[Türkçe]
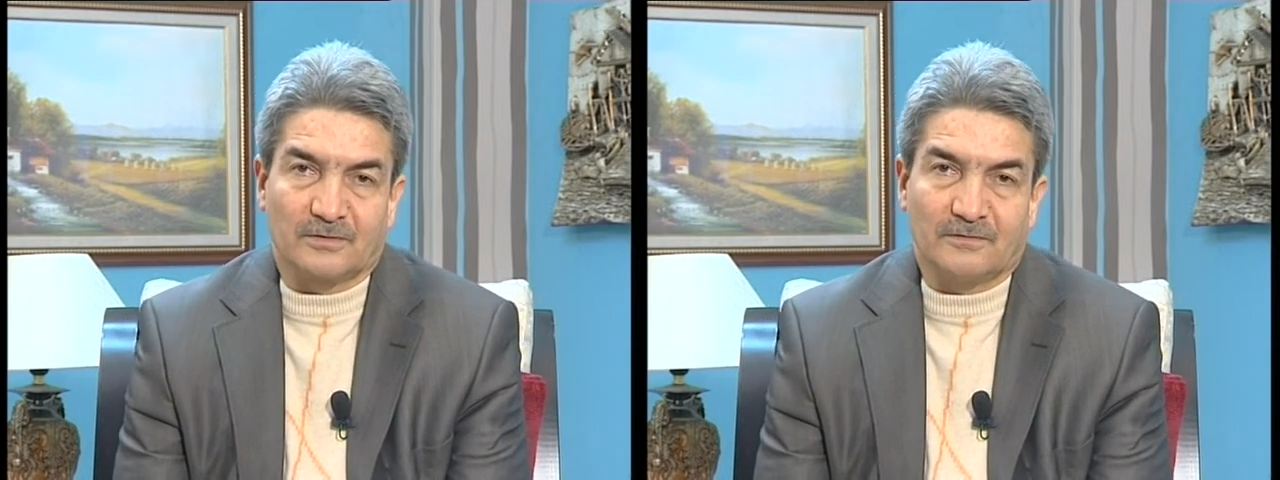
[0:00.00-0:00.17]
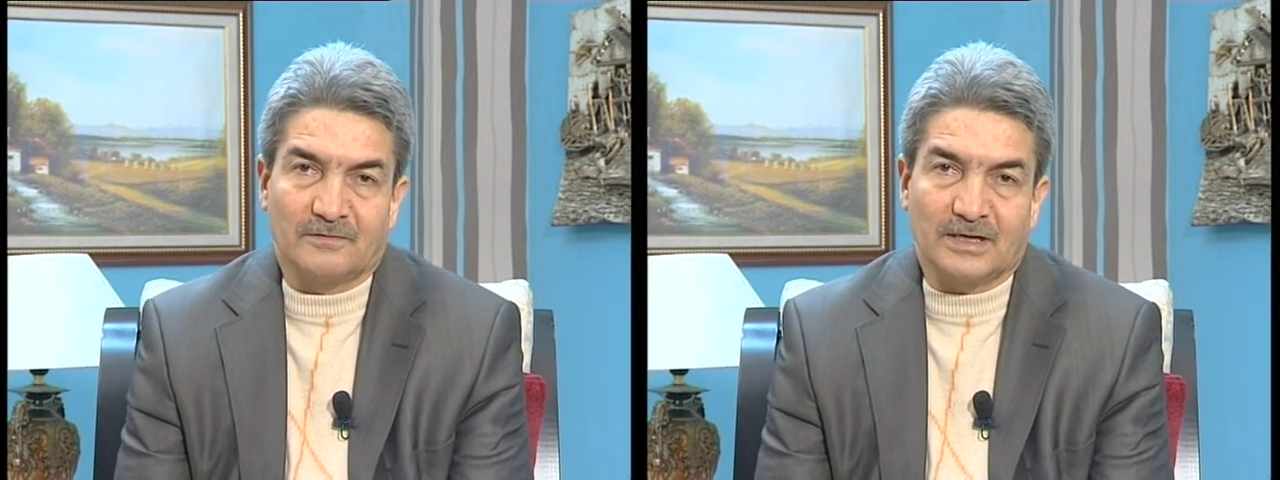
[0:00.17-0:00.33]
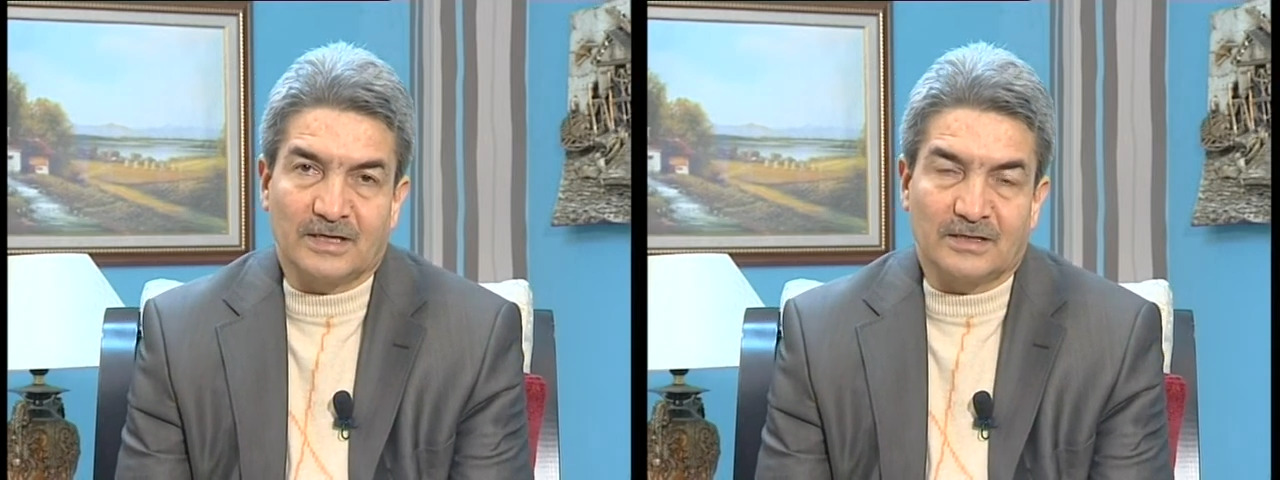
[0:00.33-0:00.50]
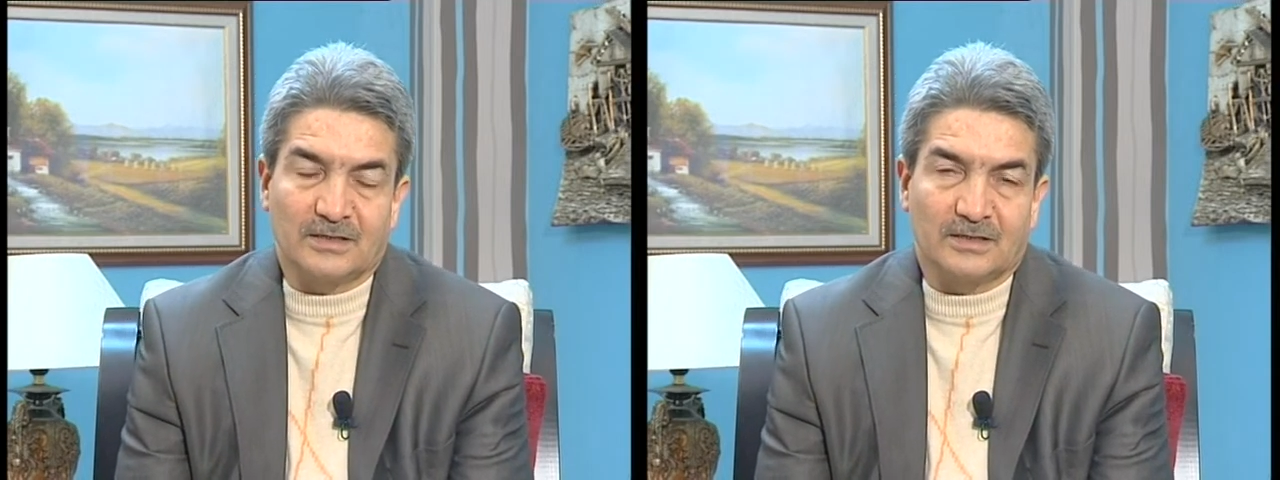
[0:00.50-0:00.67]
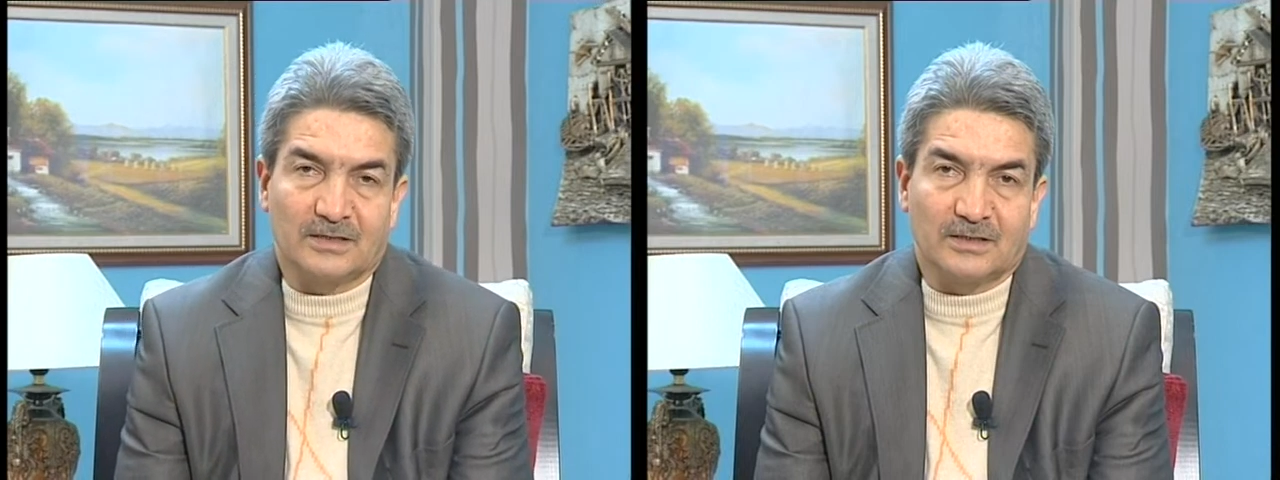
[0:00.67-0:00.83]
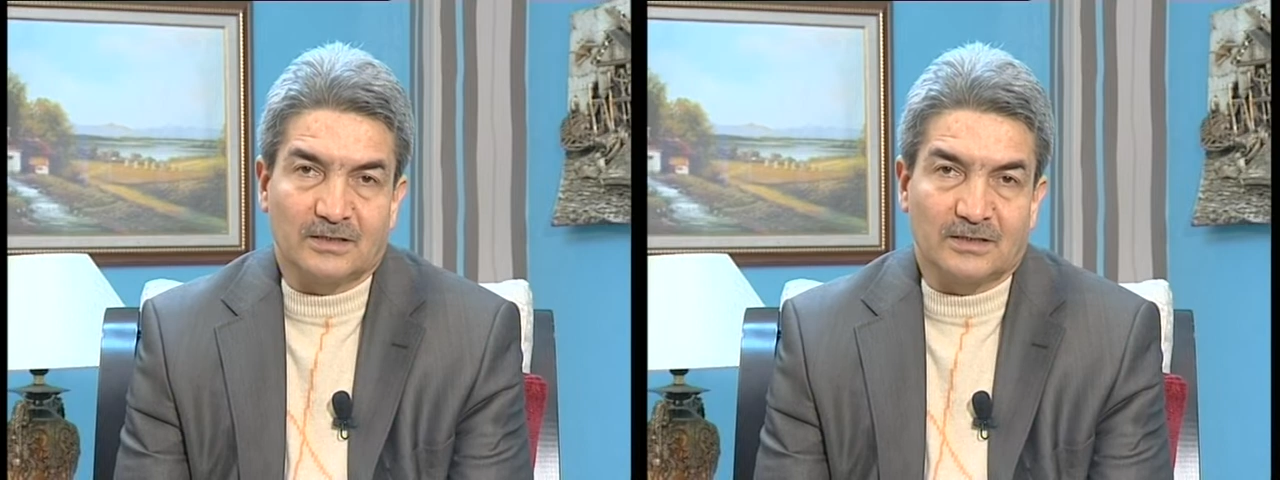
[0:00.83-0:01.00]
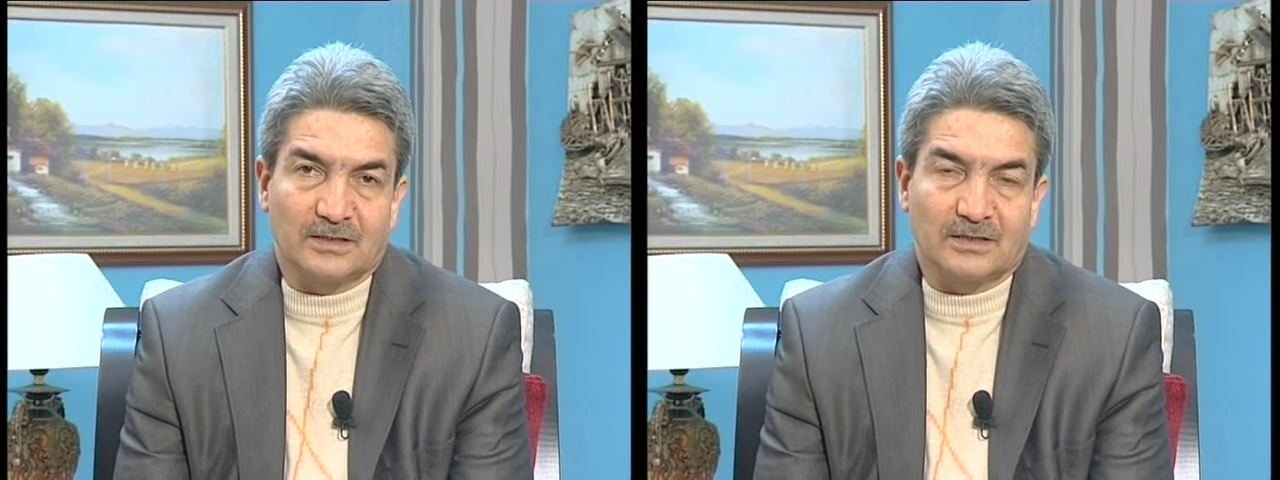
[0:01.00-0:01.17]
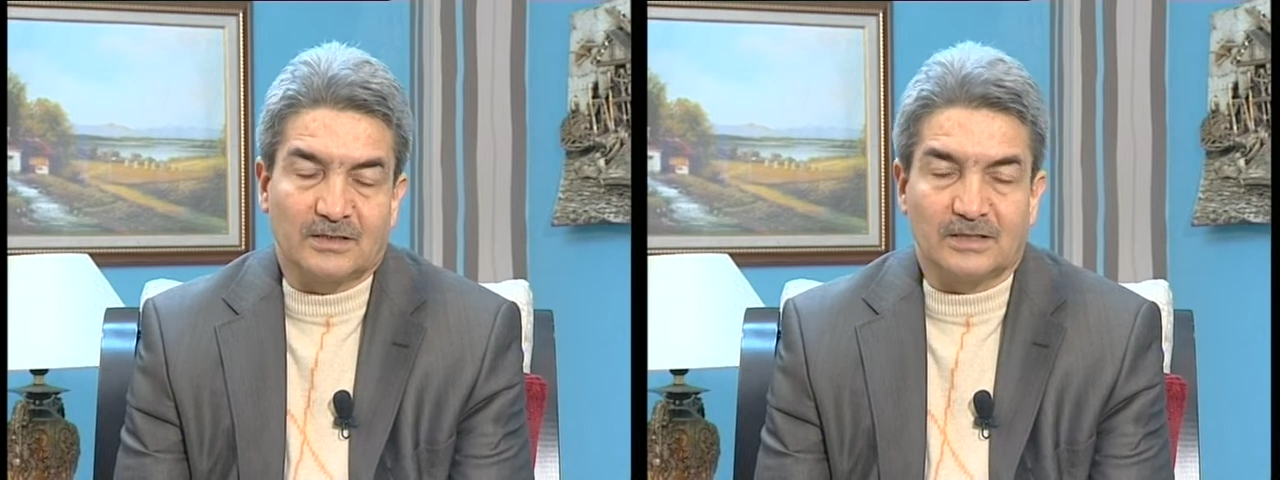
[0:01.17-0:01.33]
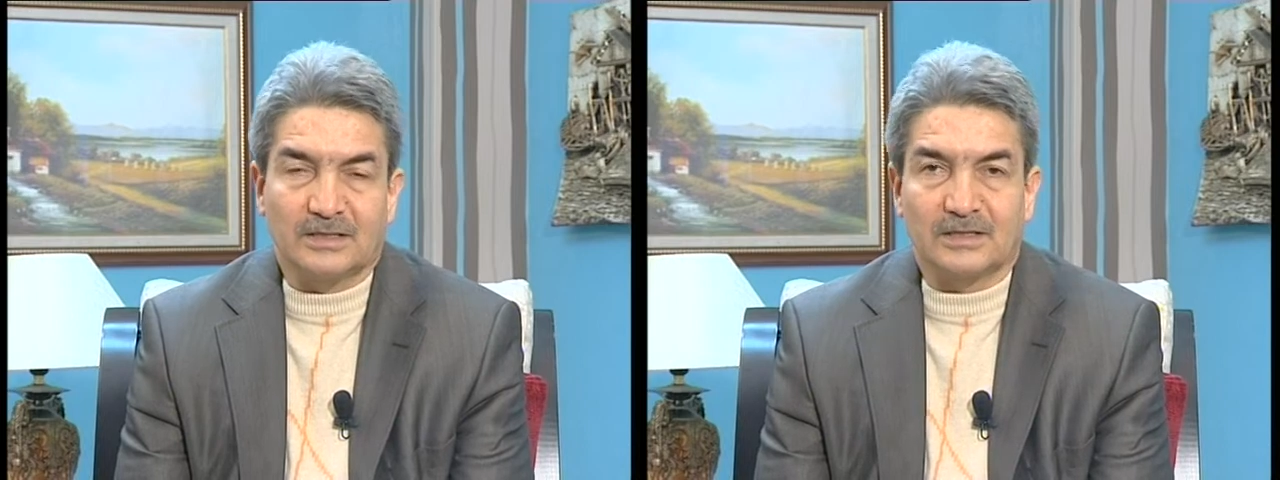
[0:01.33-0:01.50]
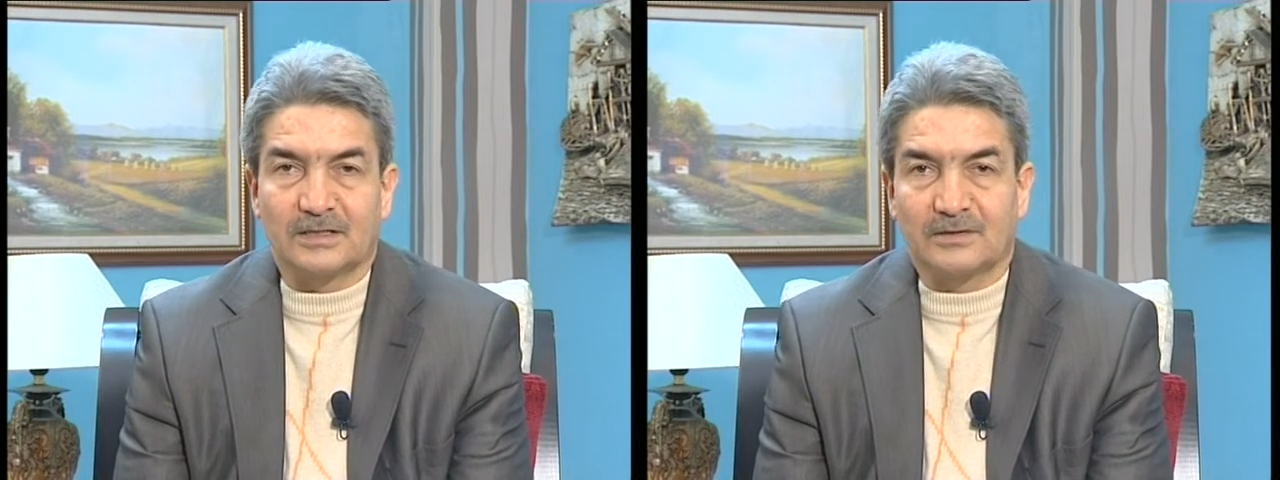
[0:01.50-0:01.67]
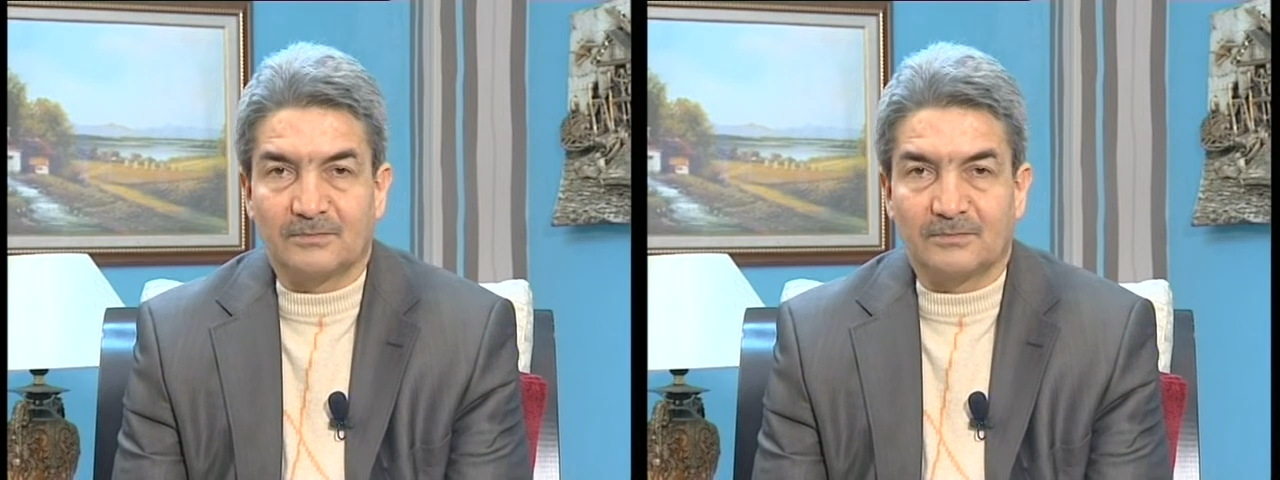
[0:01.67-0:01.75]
Ve e,